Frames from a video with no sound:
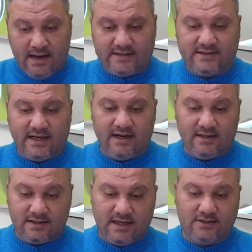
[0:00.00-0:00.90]
Leicester'a
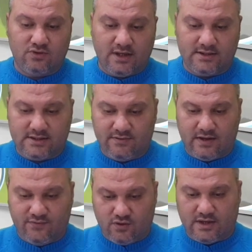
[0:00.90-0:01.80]
yenildikten sonra acısını
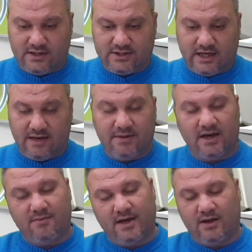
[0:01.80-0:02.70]
Watford'dan
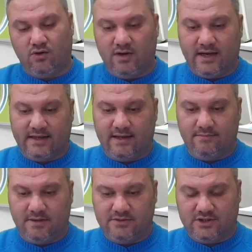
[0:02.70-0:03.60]
çıkarabilir ama yine gollere
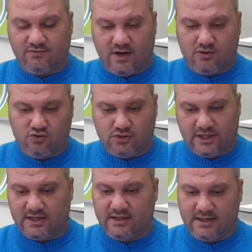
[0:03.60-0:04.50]
giderim demiştik. Var üst
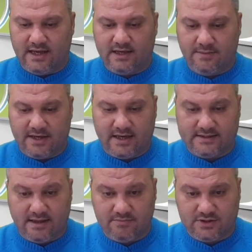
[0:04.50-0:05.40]
şeklinde 2-1
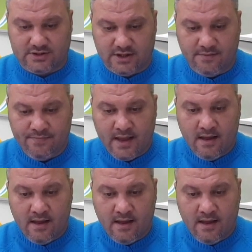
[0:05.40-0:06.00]
kazanmıştı.